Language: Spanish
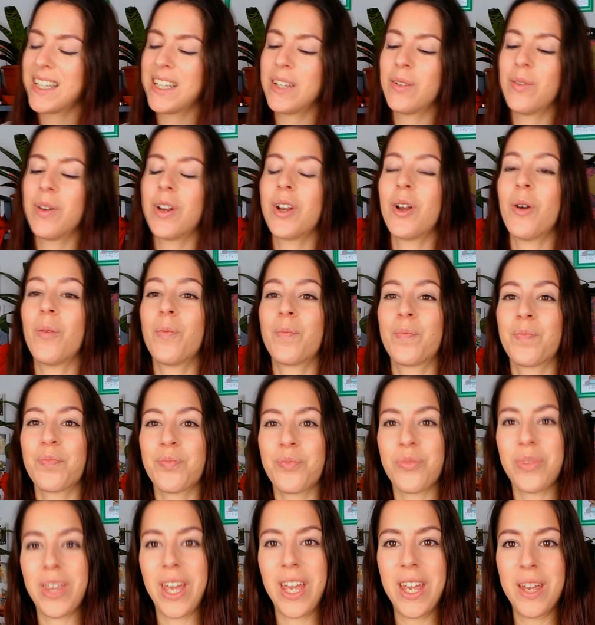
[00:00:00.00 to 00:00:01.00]
Y bueno,
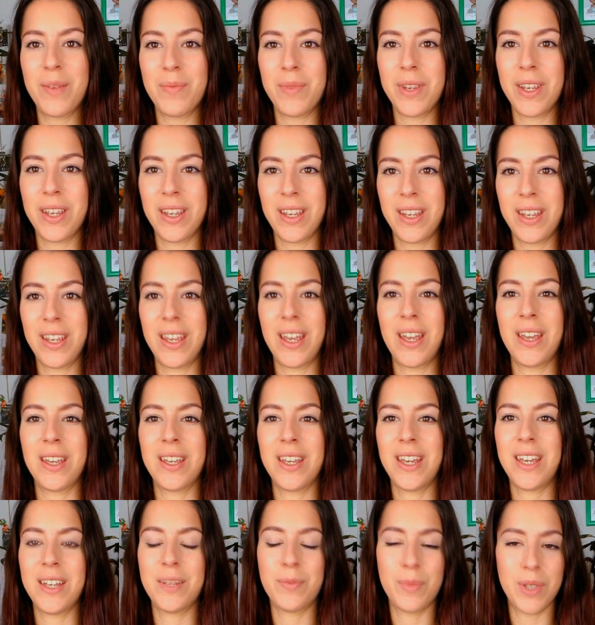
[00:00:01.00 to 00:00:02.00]
es mi,
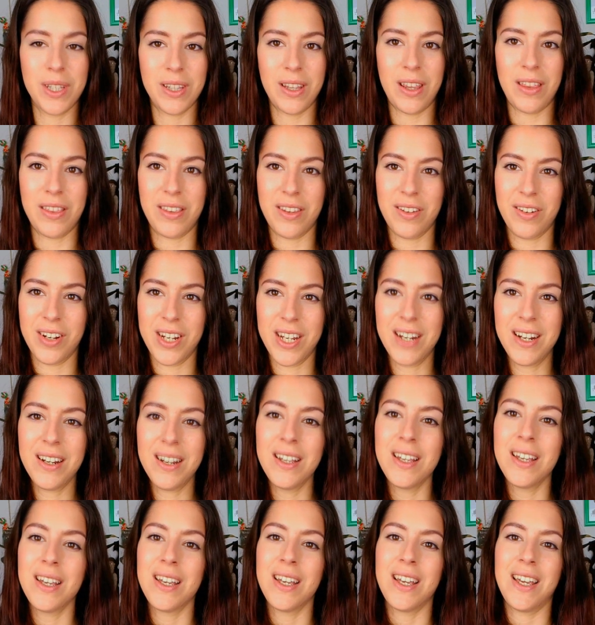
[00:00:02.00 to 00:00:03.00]
mi intención
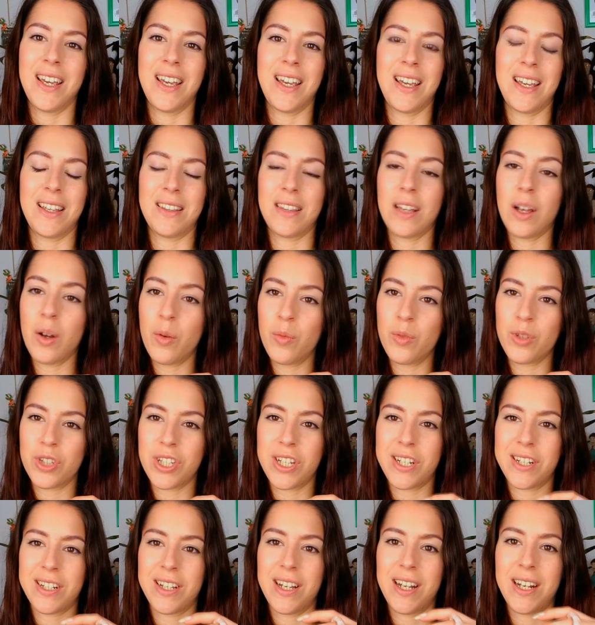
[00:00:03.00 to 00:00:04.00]
ir. Eh, tengo
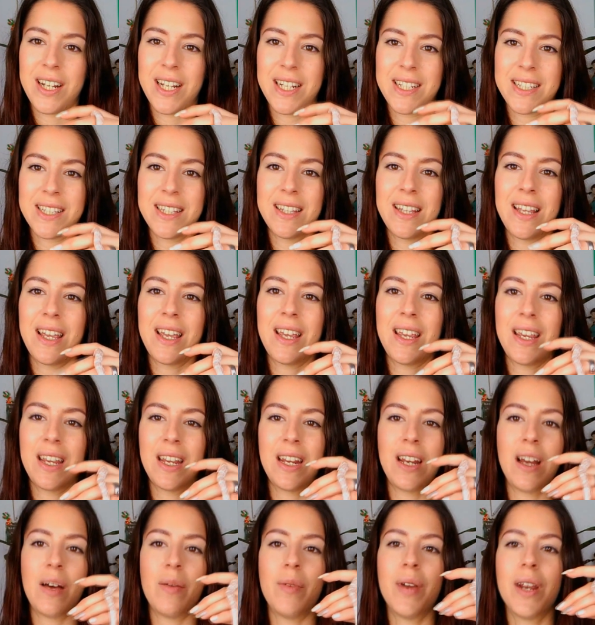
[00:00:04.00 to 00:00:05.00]
muchas ganas de
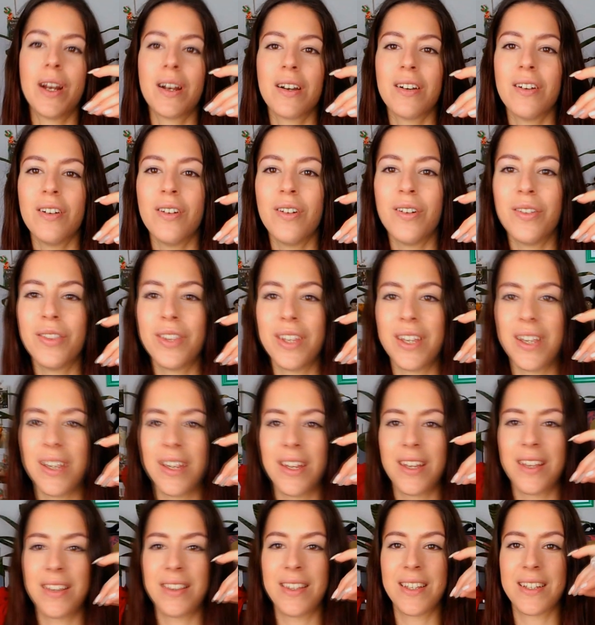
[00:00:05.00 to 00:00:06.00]
ir a verlo,
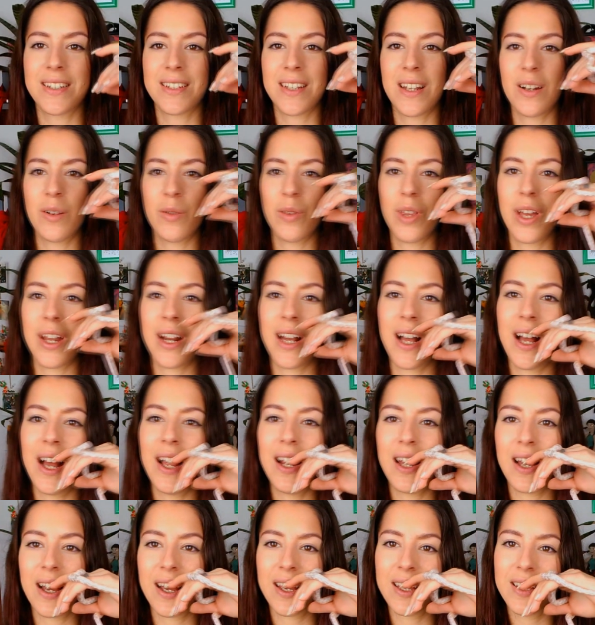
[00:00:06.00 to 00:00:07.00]
de, saludar
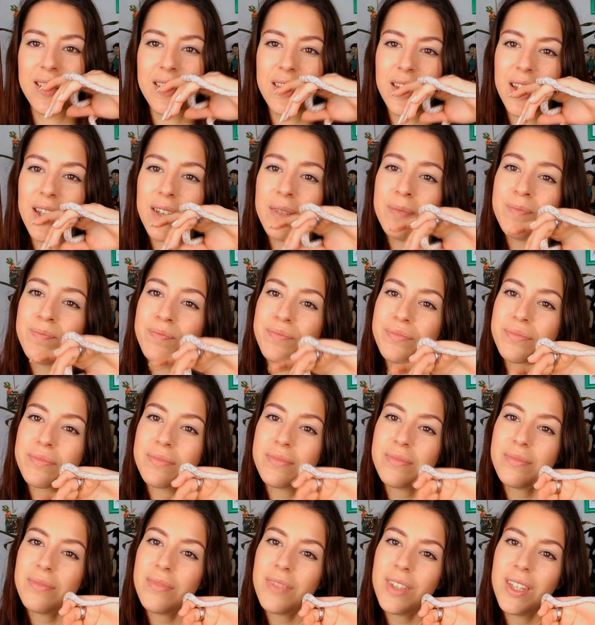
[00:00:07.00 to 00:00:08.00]
a la gente
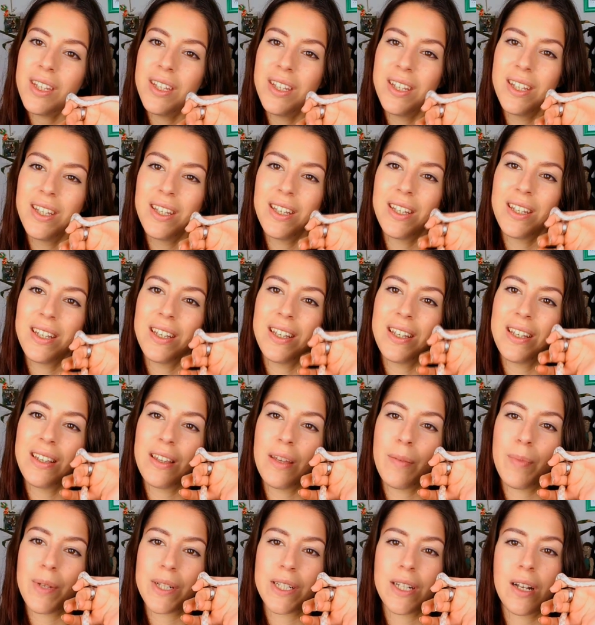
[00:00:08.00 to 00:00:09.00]
y, y,
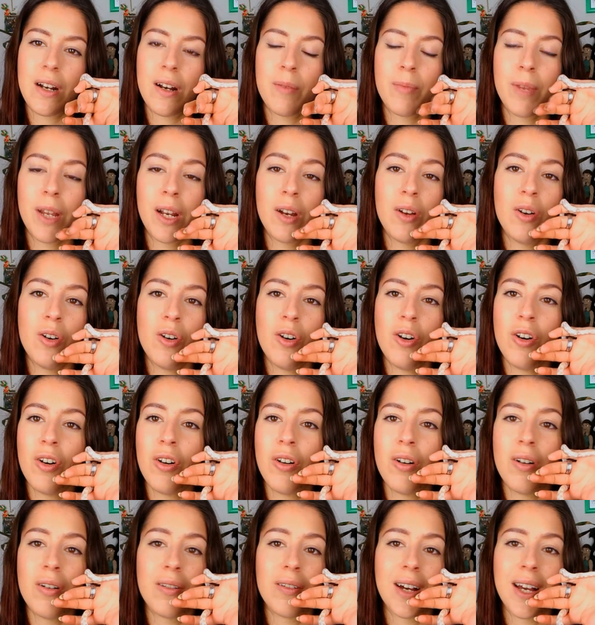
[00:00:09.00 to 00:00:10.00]
de
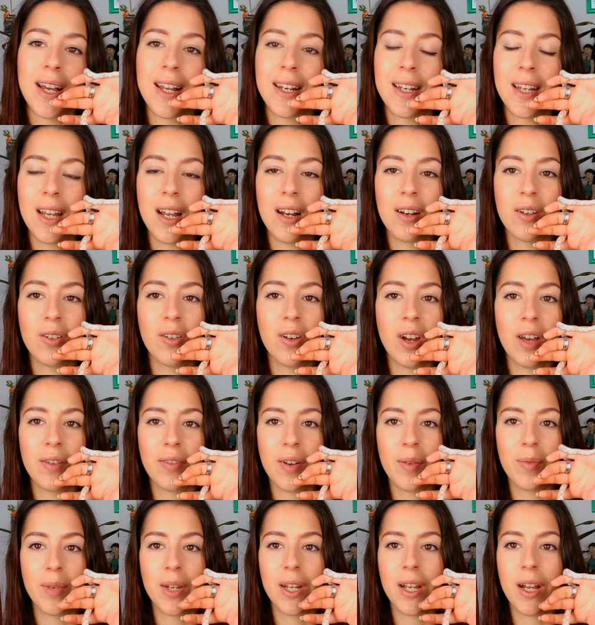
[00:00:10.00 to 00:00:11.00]
pasármelo genial con la
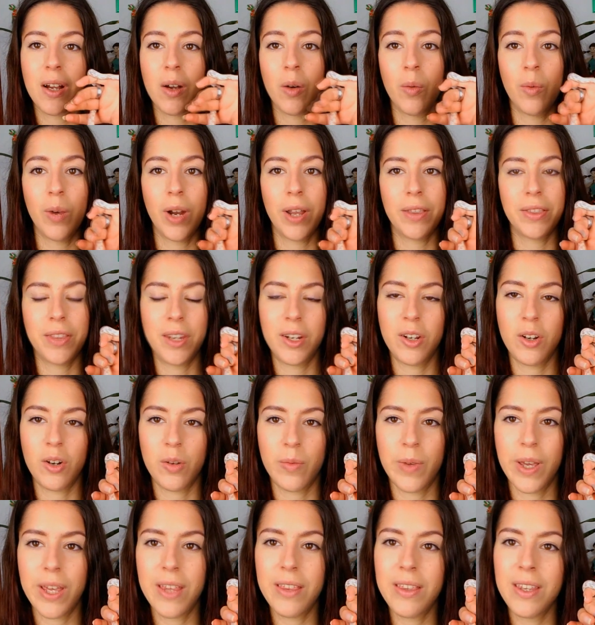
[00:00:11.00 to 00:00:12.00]
familia como la
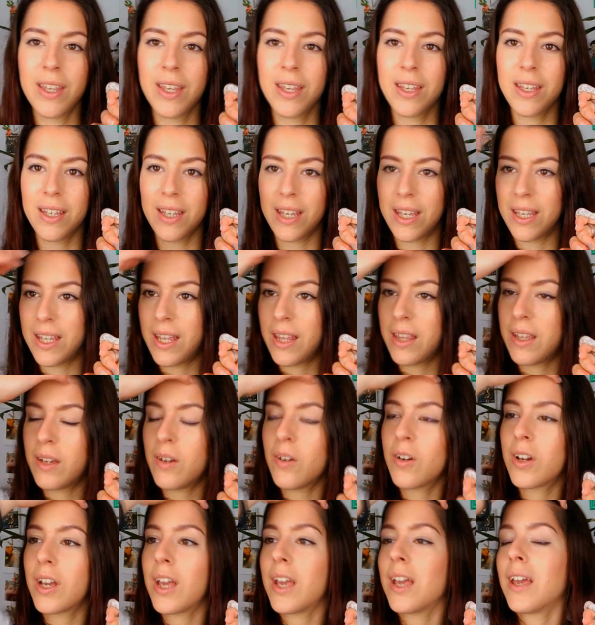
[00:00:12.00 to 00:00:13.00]
anterior vez, que ya
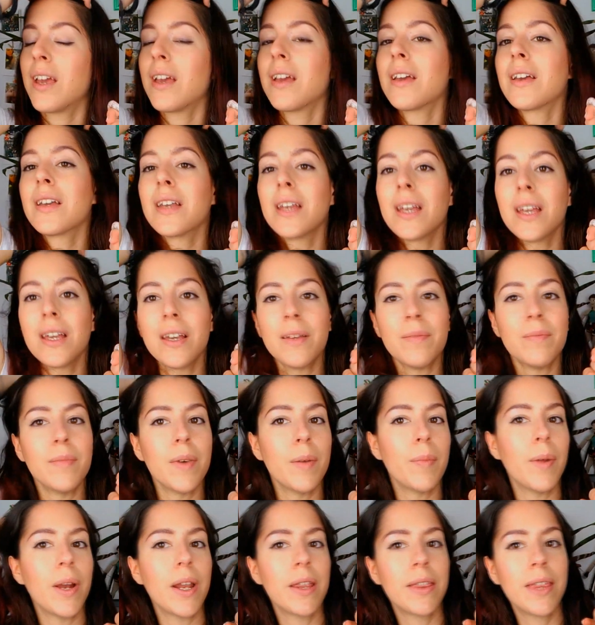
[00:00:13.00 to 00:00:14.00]
digo que,
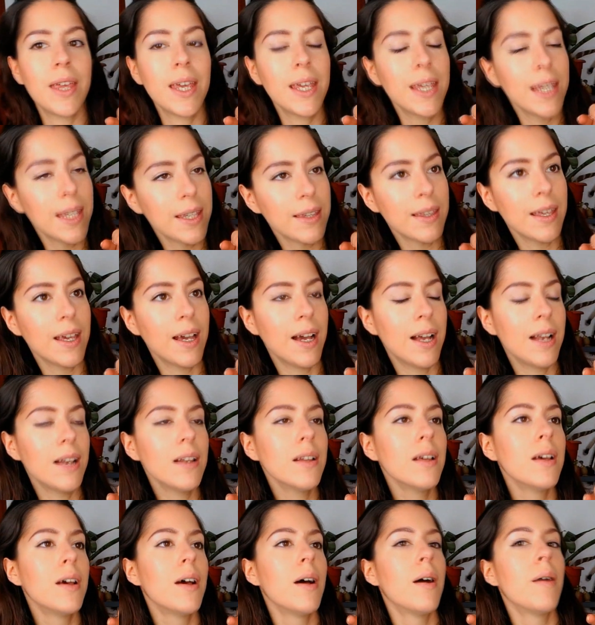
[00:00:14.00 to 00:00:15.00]
me parece
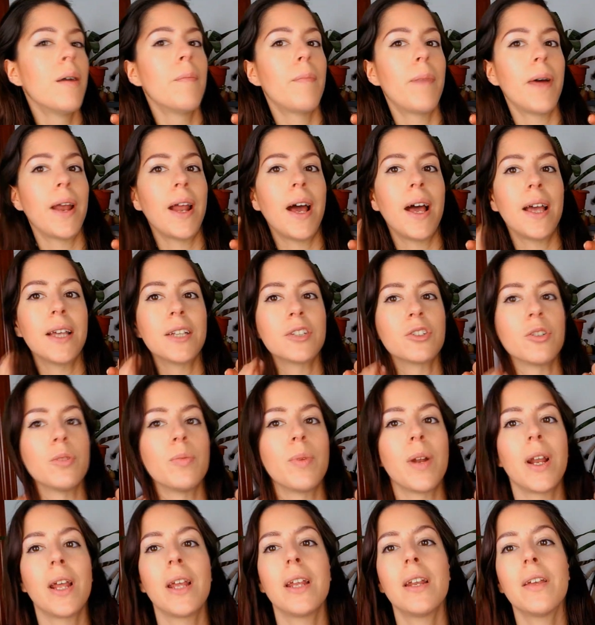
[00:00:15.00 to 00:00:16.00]
ideal para
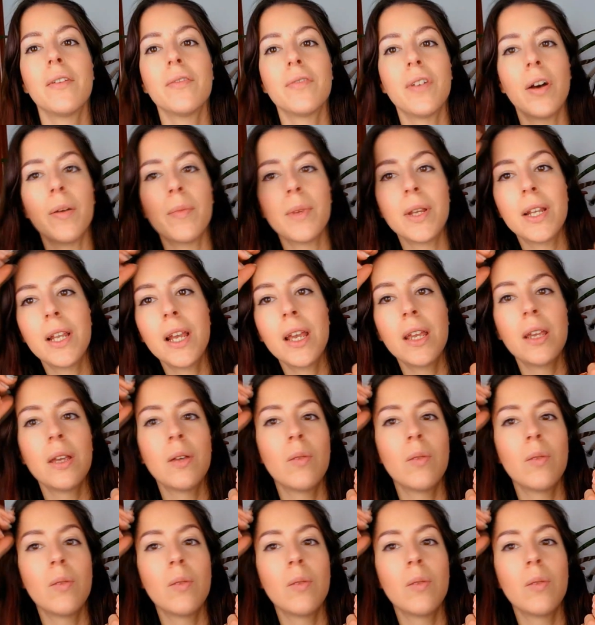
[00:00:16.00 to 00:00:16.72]
eso, para ir en familia.